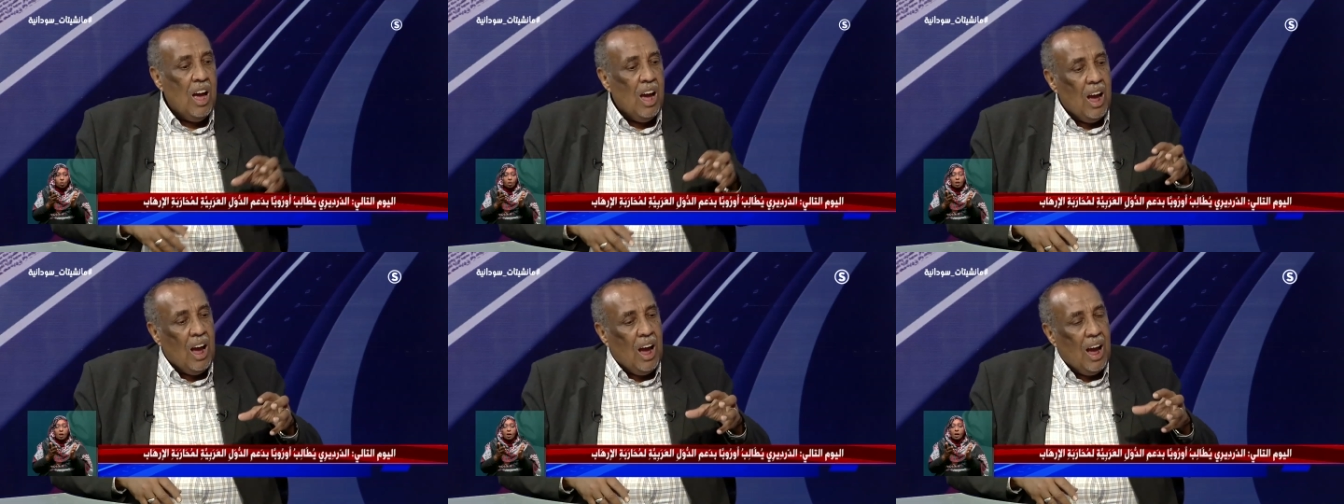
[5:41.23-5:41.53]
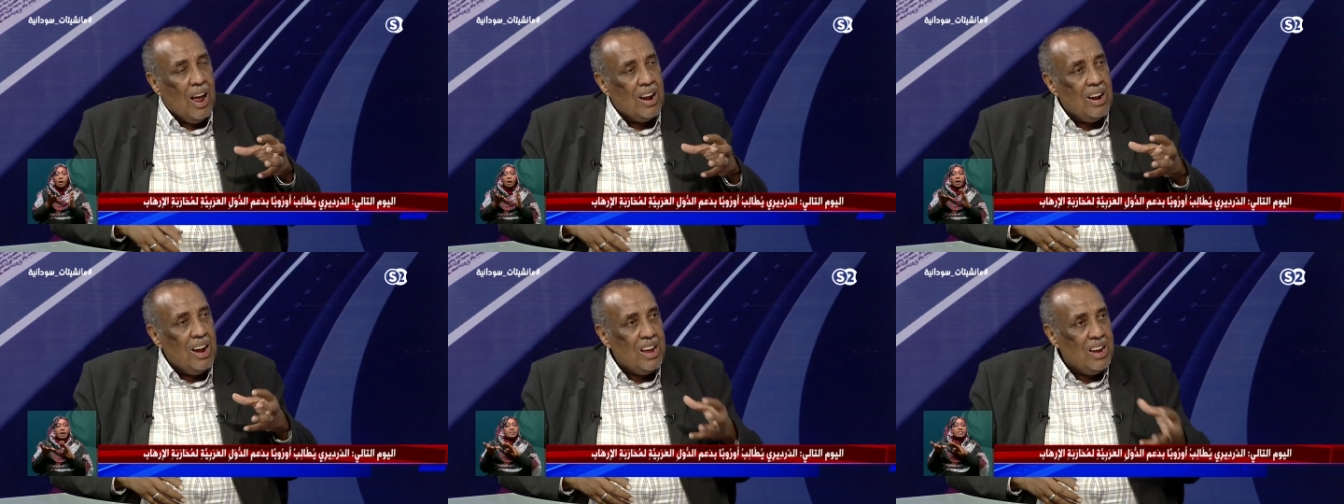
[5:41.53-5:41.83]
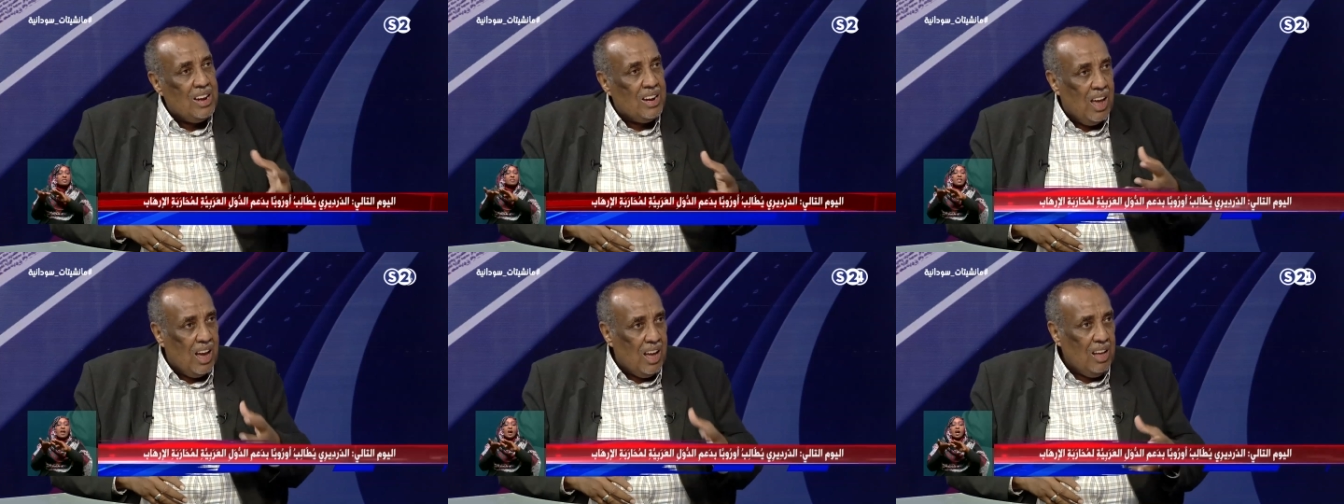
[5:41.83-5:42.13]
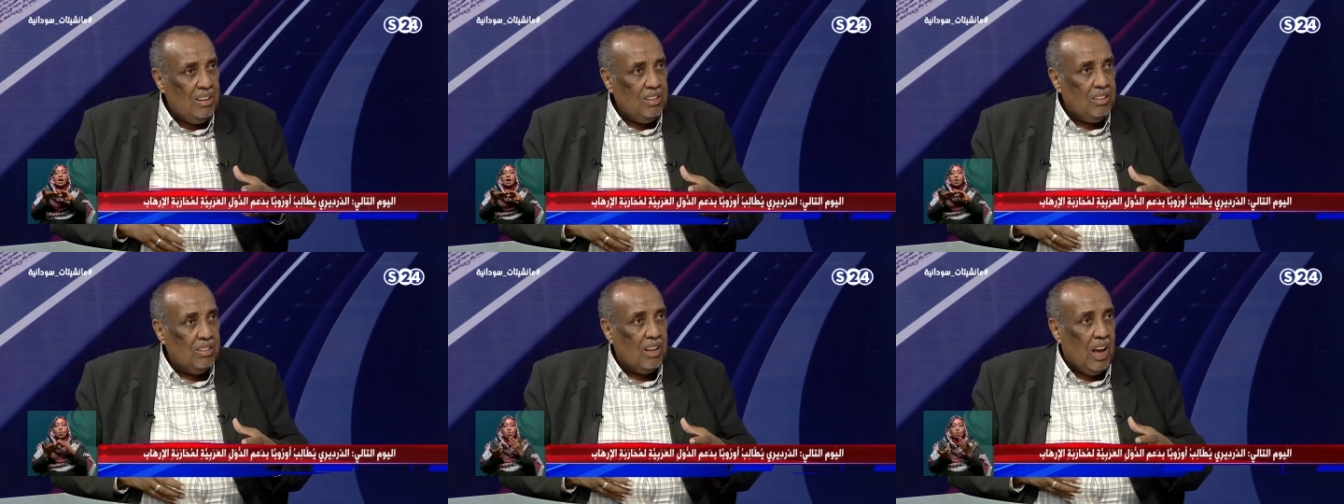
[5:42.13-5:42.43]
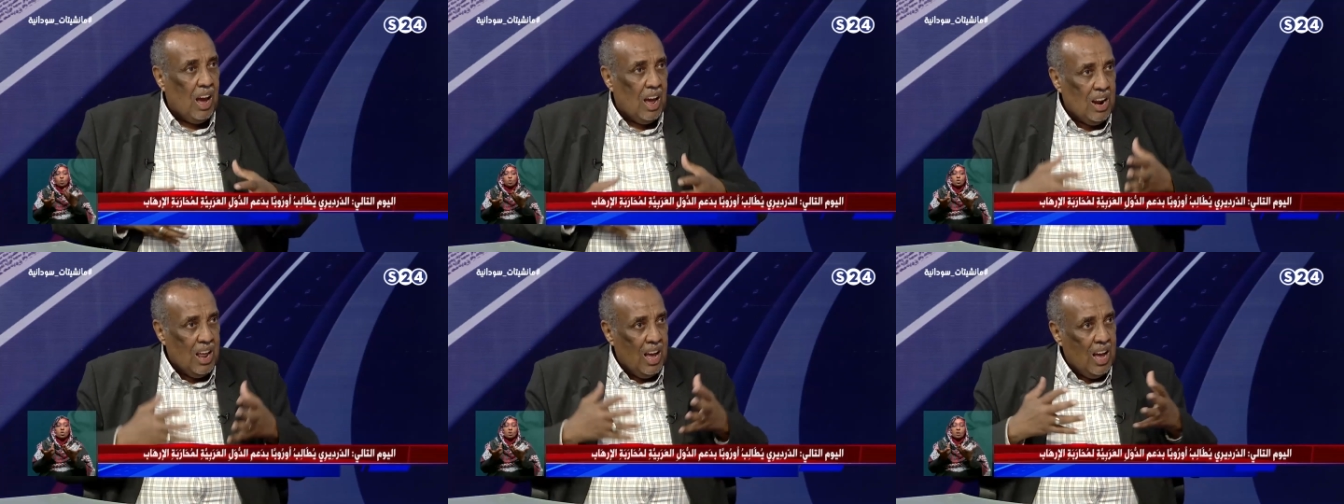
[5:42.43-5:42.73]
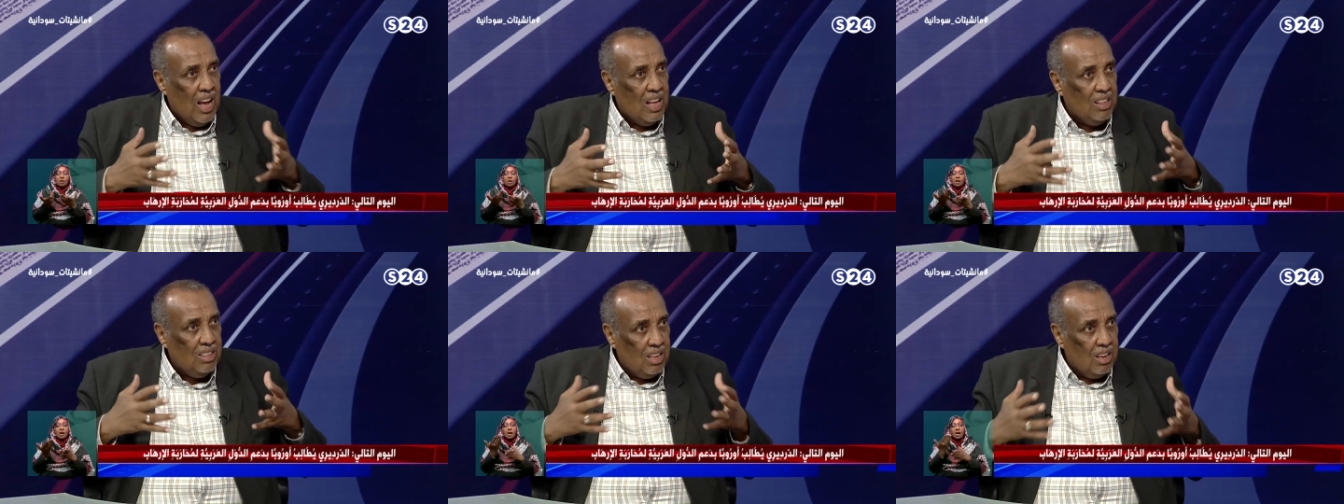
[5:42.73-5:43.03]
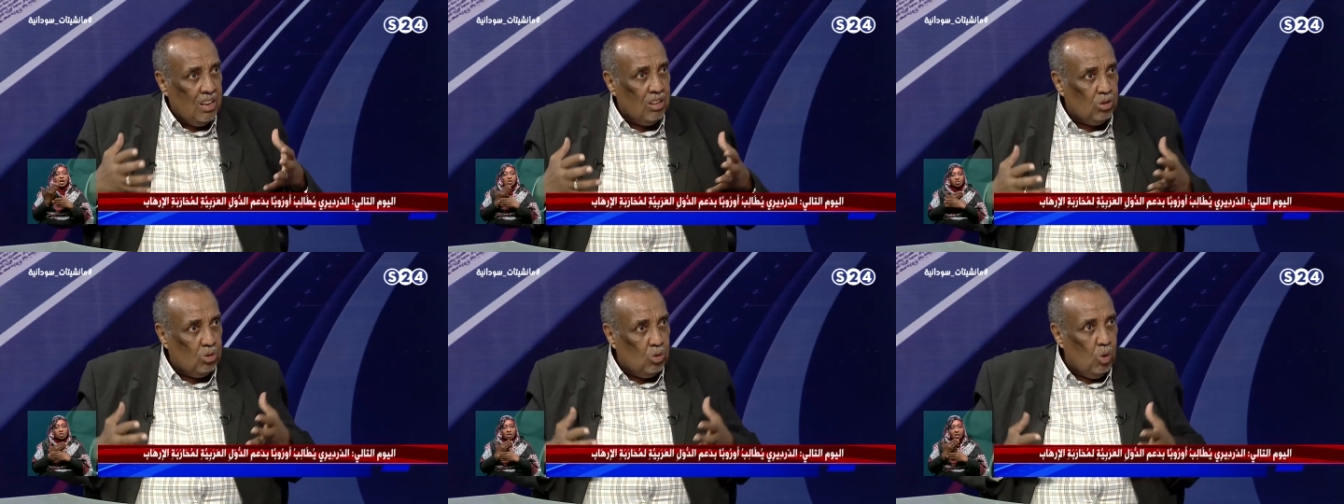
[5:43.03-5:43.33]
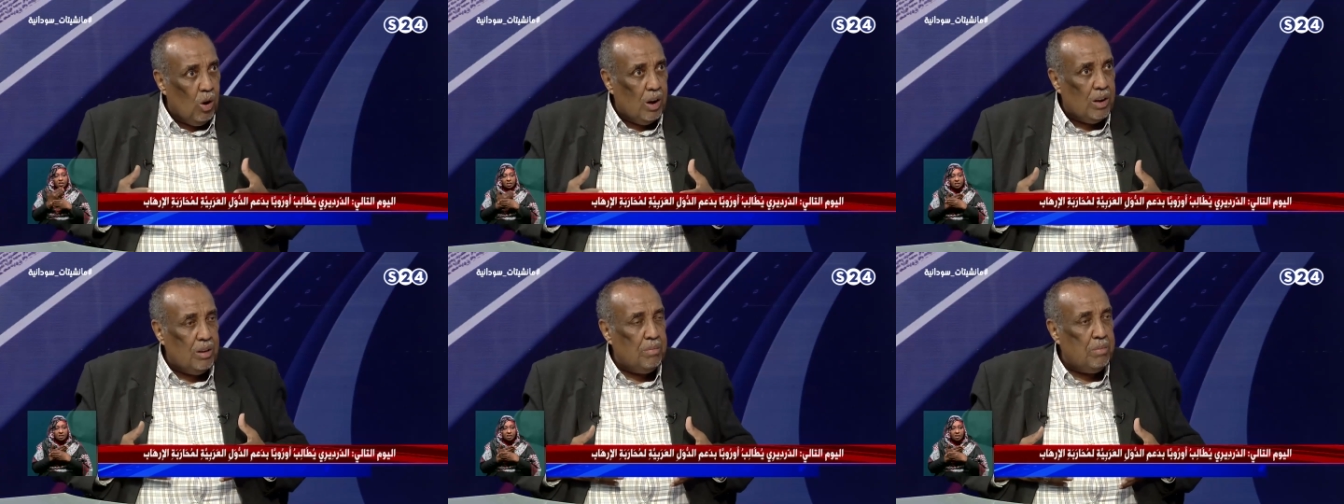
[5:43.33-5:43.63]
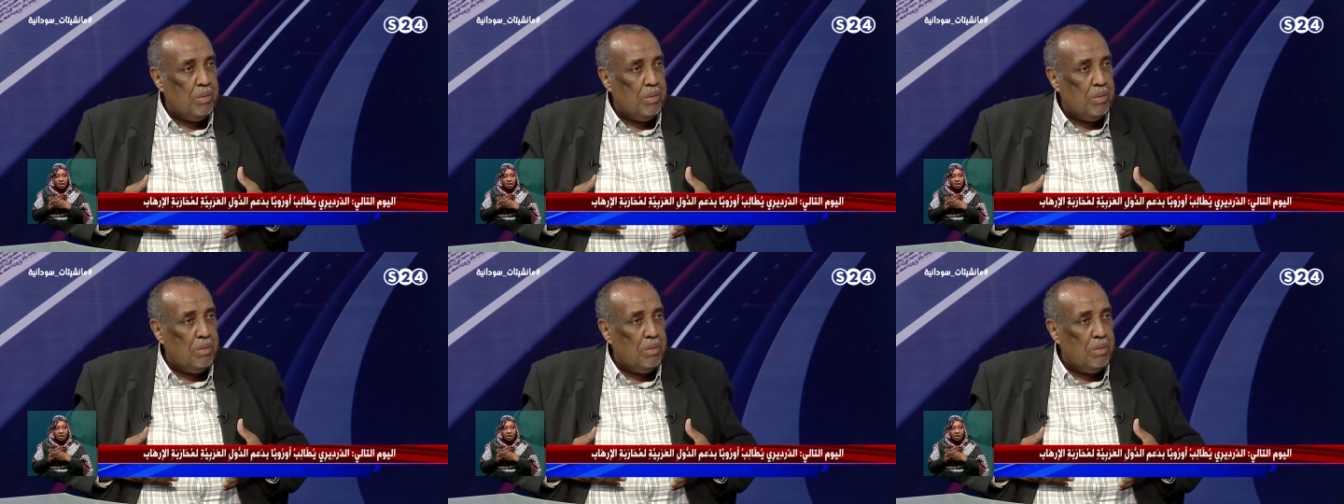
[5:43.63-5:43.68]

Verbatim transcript: علينا على هذه الدول